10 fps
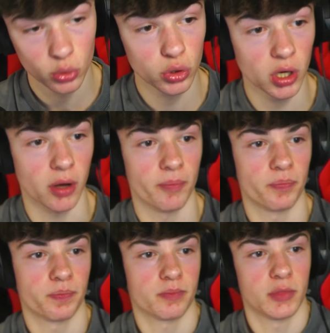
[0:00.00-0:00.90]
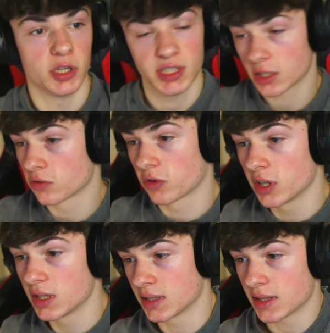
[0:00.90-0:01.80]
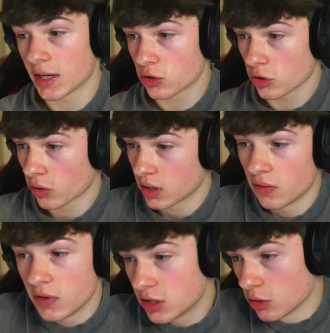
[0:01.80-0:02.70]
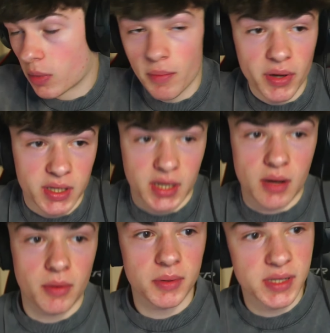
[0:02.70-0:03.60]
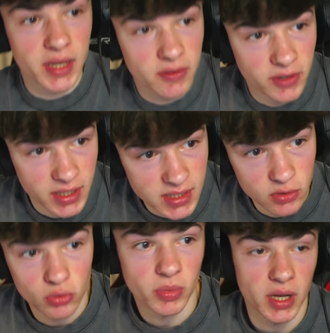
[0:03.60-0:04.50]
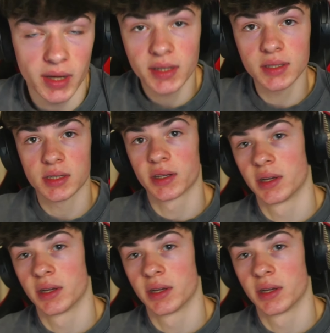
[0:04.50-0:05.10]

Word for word: Ja, bin ich sehr zufrieden. Den zeige ich euch auch in dem Video. Beim Buttercup habe ich es leider vergessen, tut mir leid.